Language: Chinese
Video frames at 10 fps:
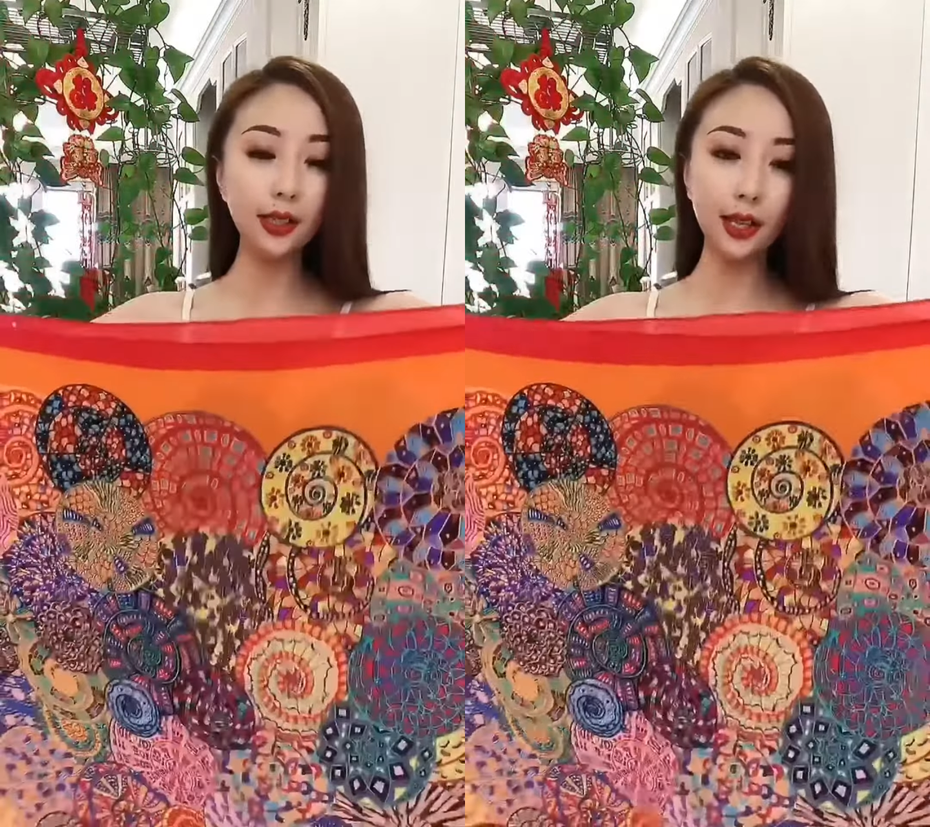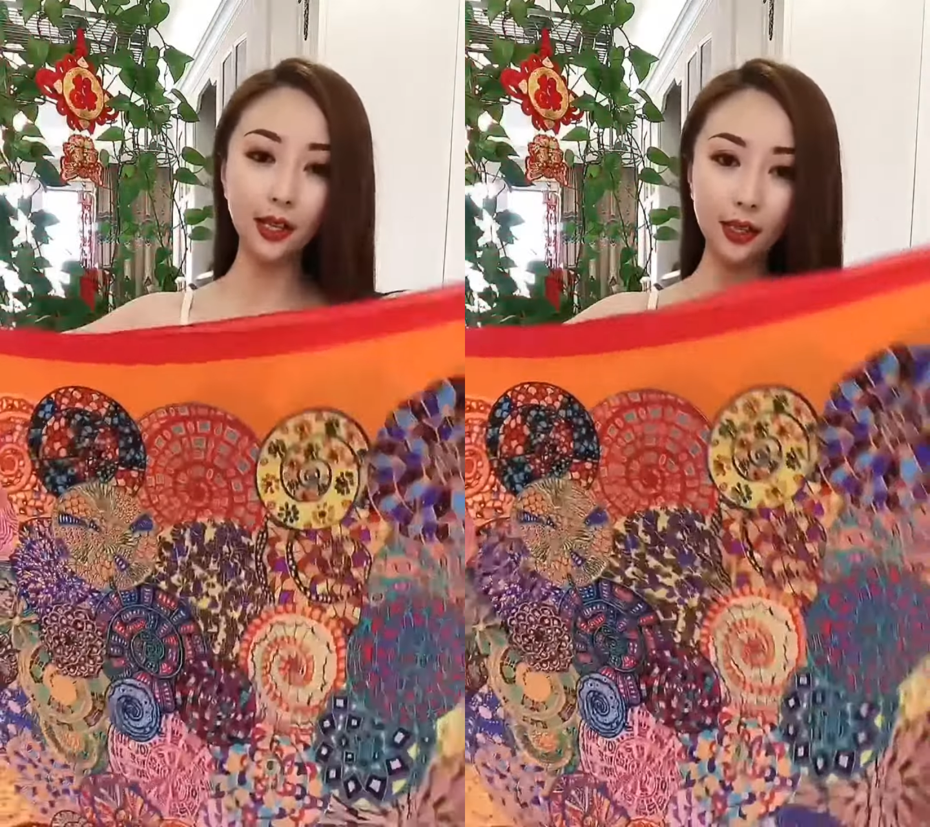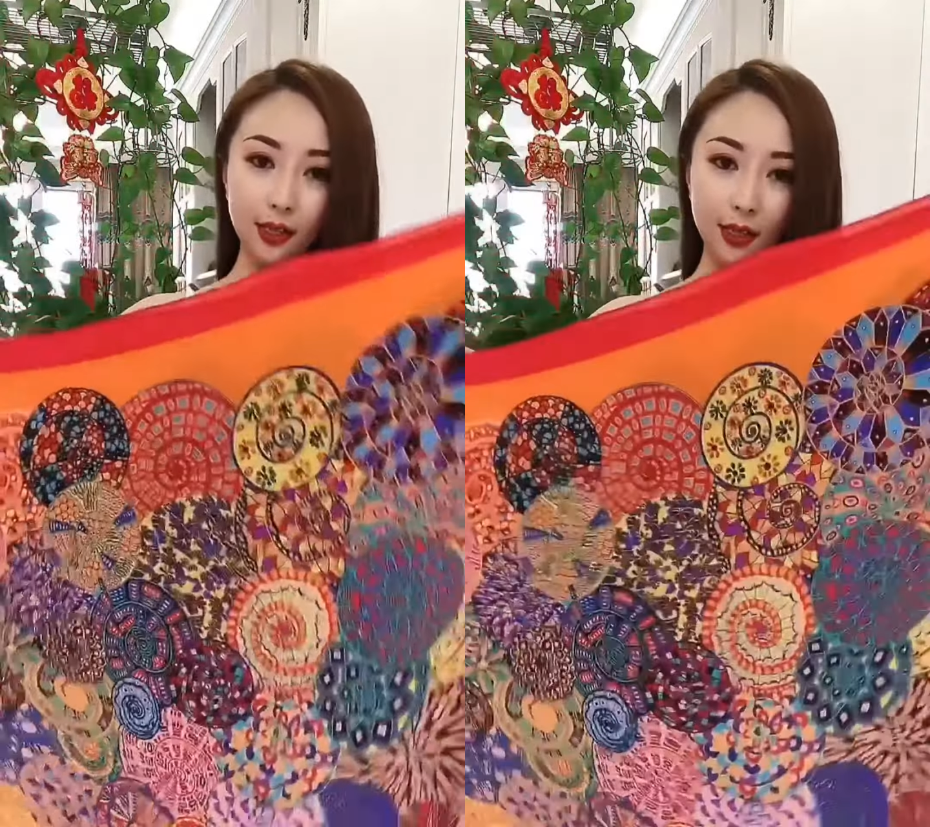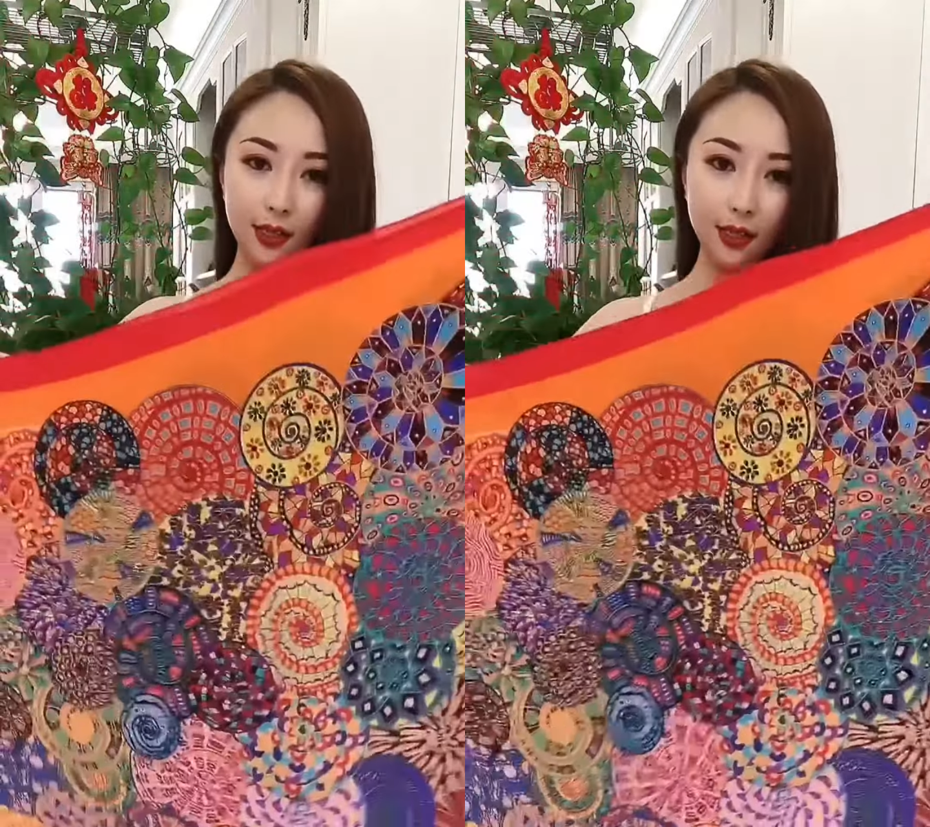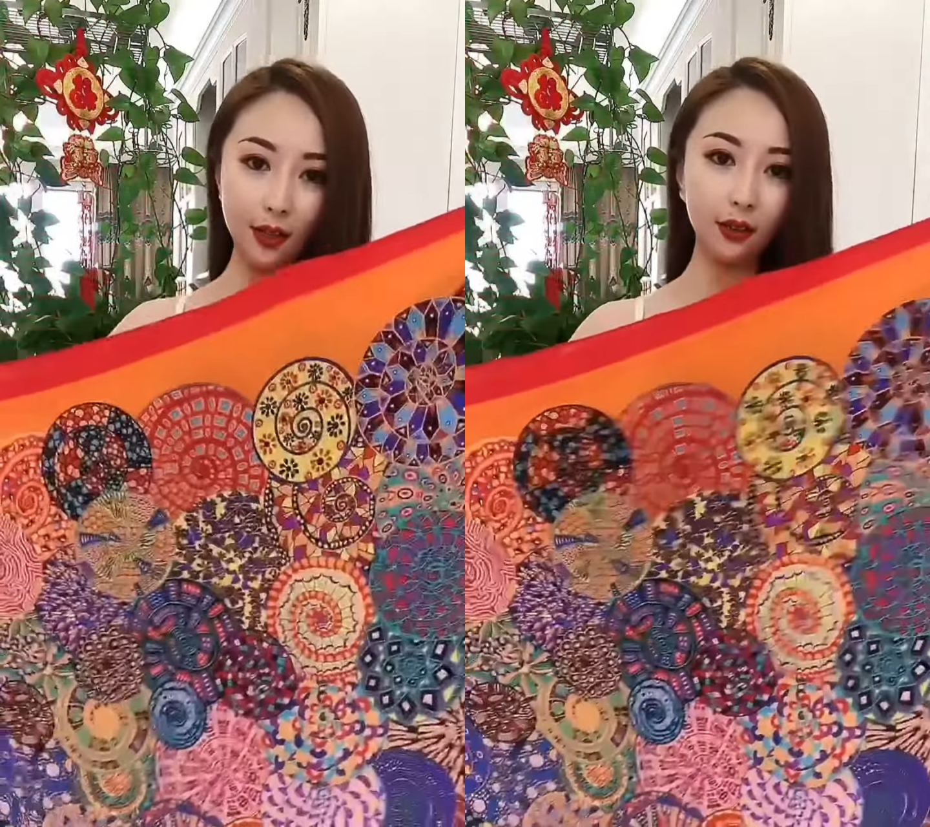再拎
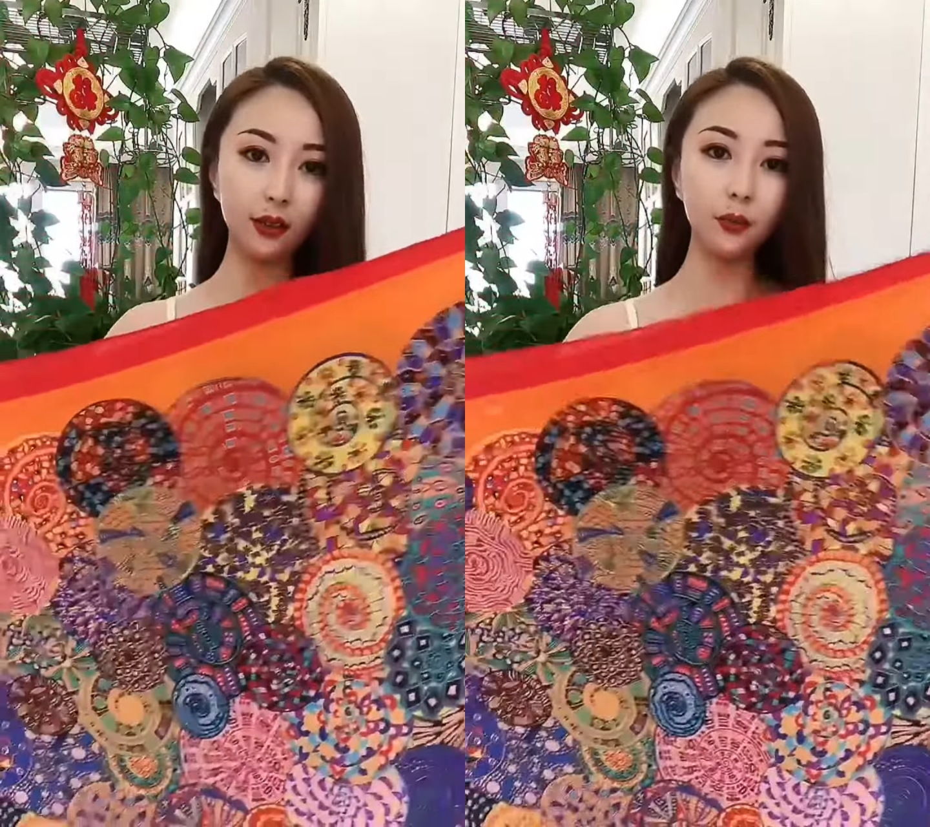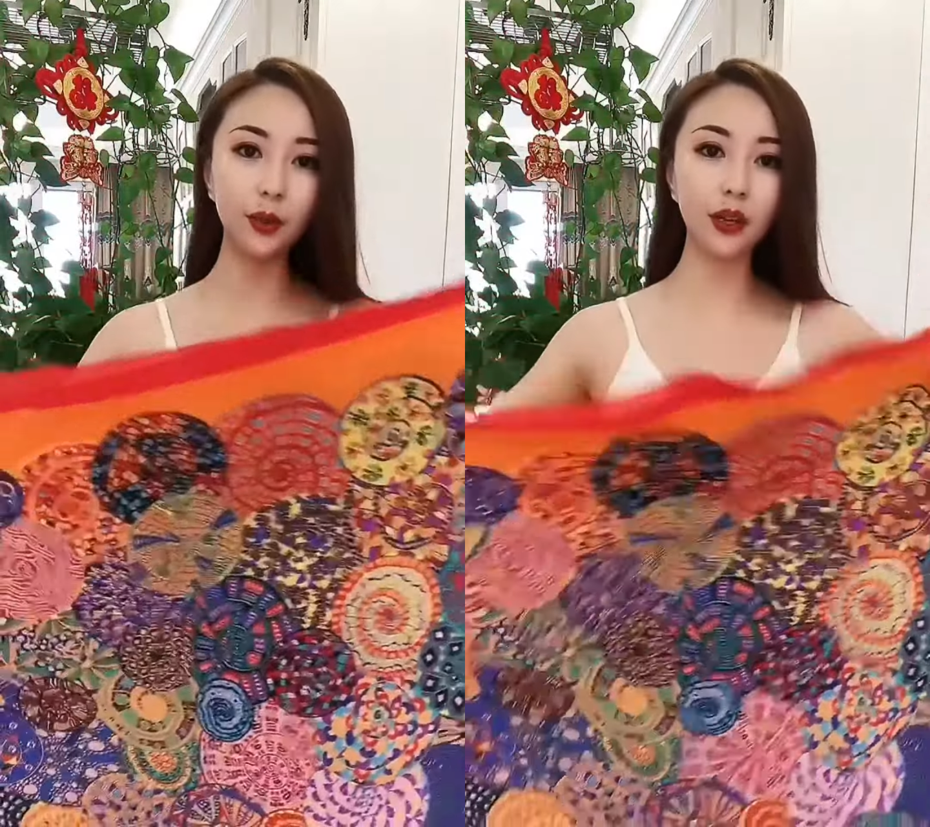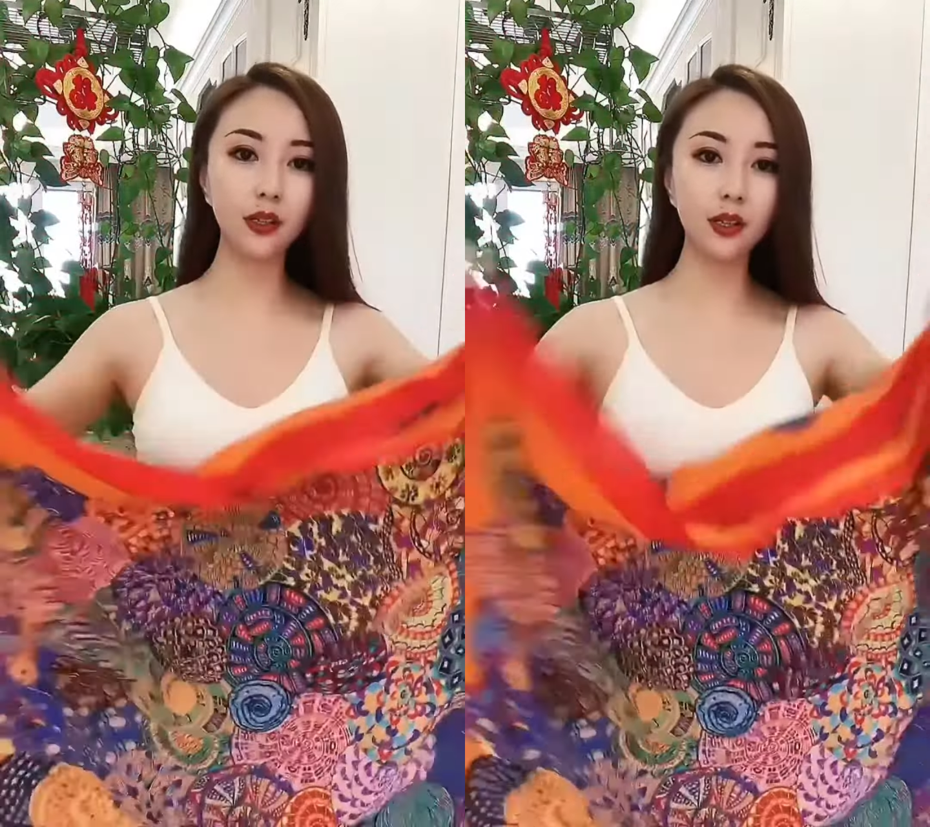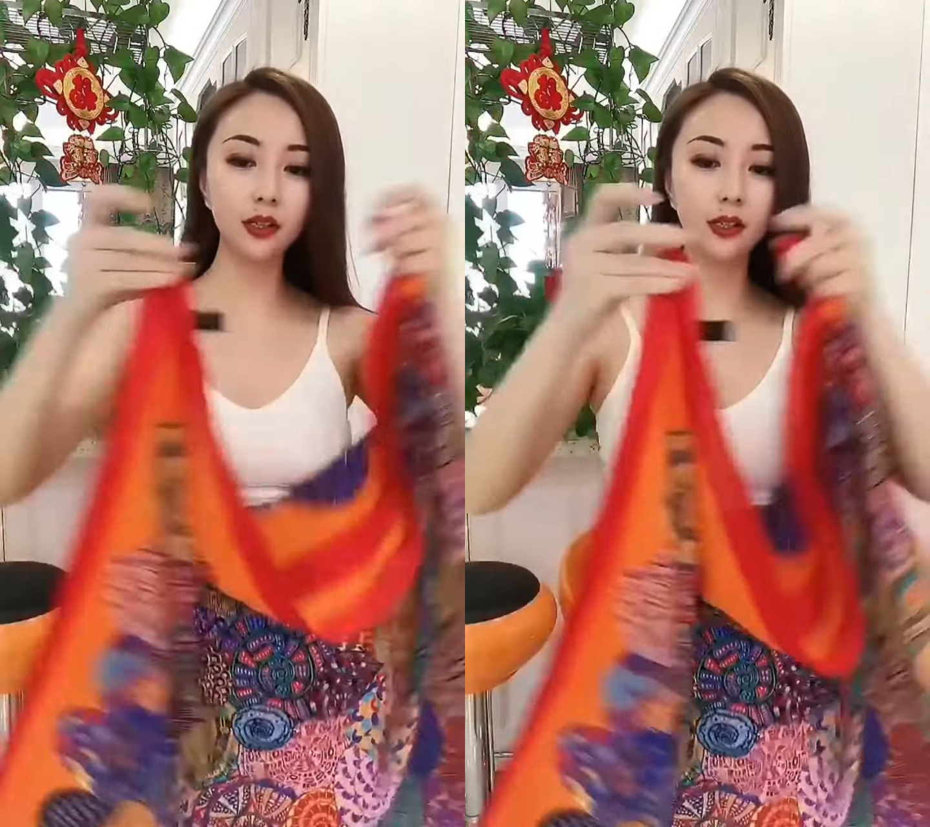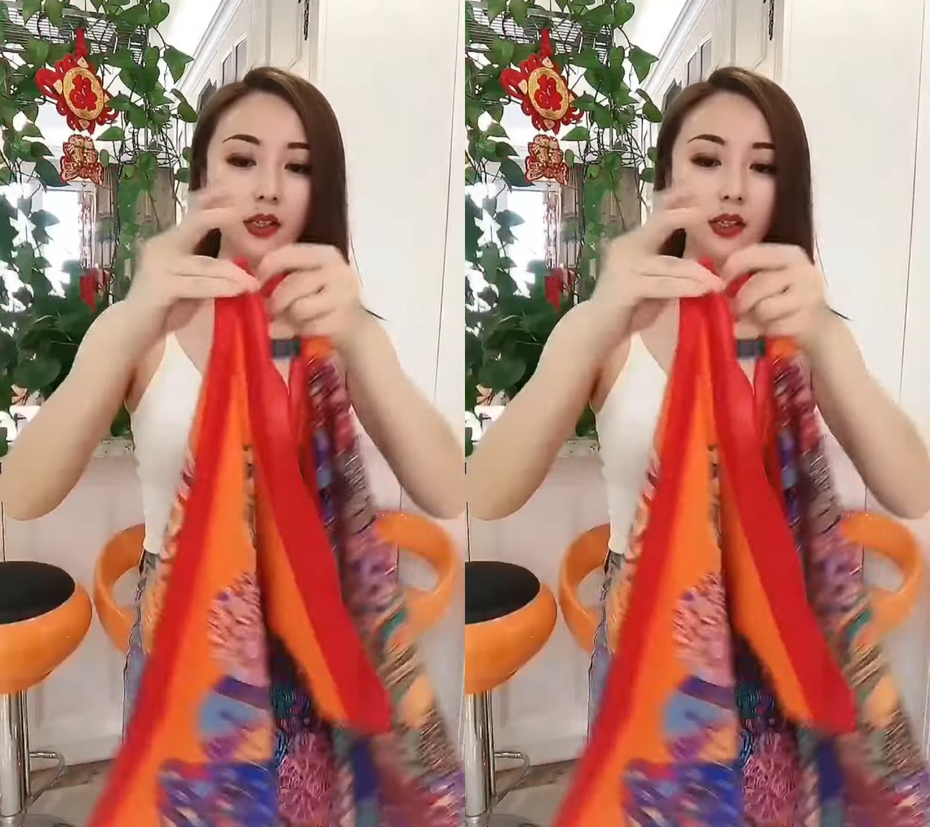起两个边呢，